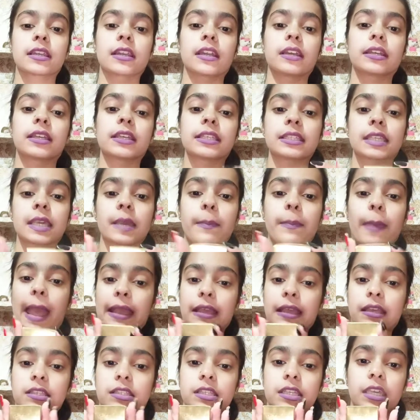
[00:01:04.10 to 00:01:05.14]
तरह की इसकी
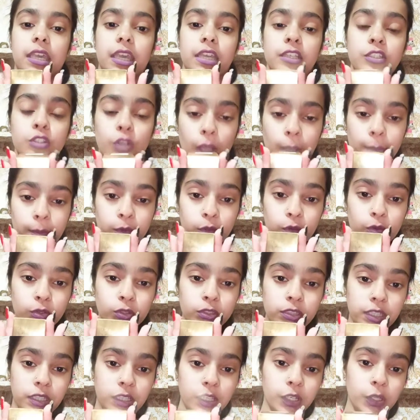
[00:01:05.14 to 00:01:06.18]
पैकेजिंग है जो आप लोग को
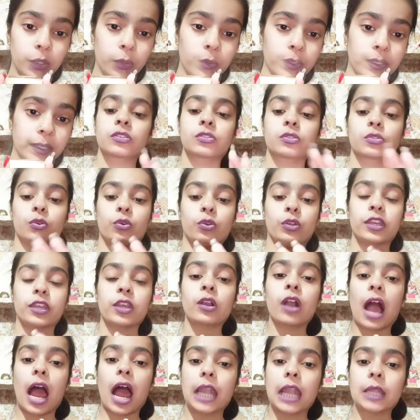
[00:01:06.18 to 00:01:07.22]
दिख रही होगी सो so, ये
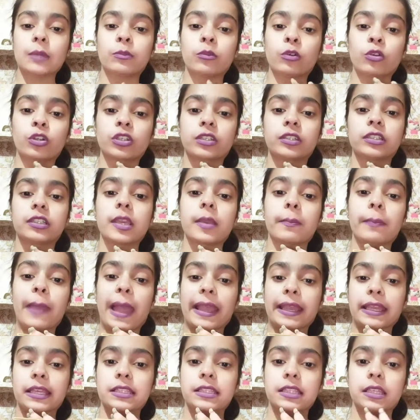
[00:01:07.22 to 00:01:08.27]
कार्डबोर्ड की
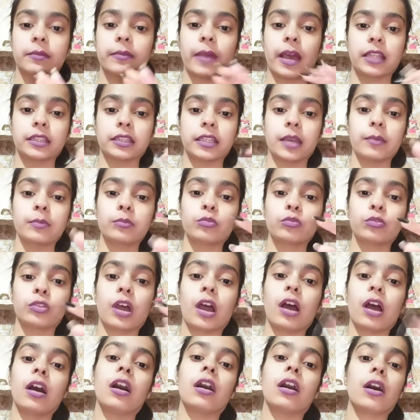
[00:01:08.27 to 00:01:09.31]
पैकेजिंग में आता है
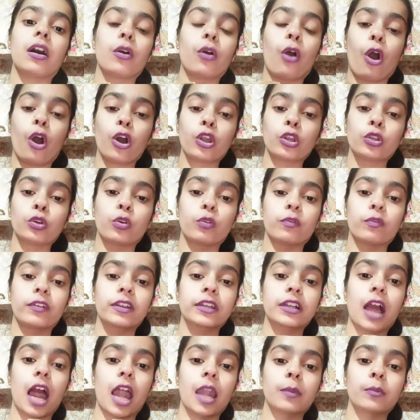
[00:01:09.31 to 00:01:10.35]
पूरा ऑल ओवर
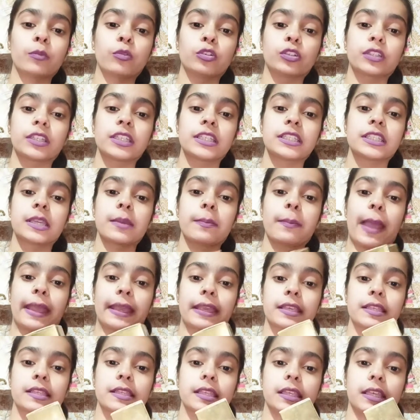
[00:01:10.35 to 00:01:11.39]
कार्डबोर्ड की इसकी
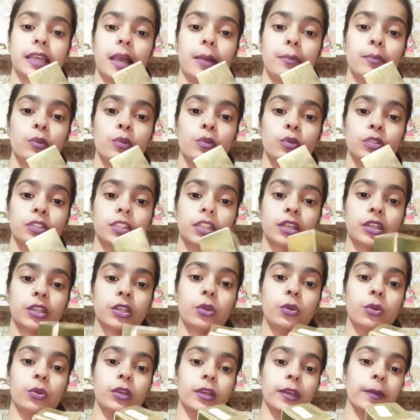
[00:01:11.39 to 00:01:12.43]
पैकेजिंग है आप लोग को दिख रही
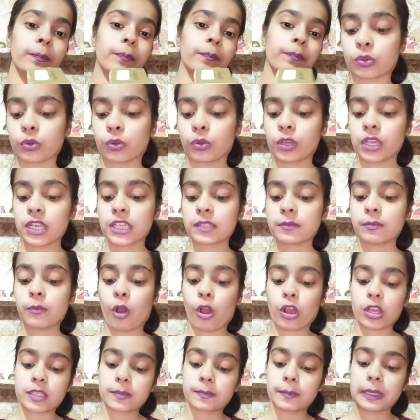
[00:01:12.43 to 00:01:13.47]
होगी तो इस
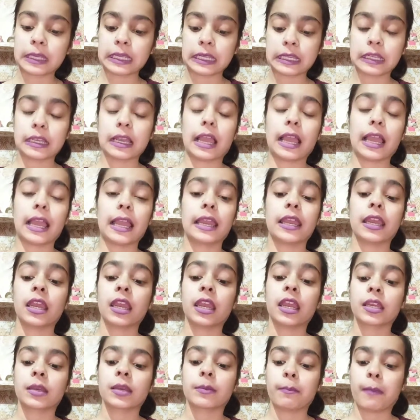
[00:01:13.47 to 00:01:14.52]
बॉक्स पे लिखा है
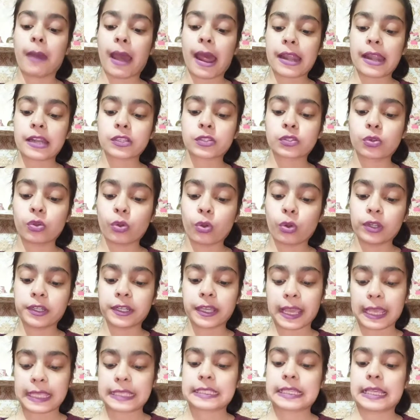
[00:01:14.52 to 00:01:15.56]
मार्स गोल्ड
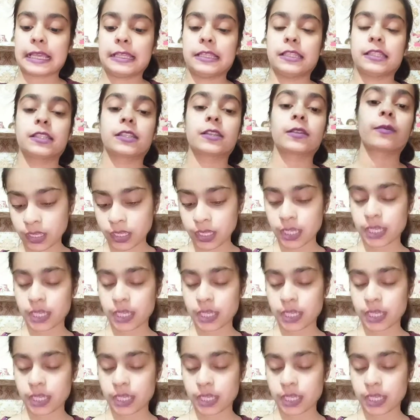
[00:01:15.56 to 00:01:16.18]
एसेंस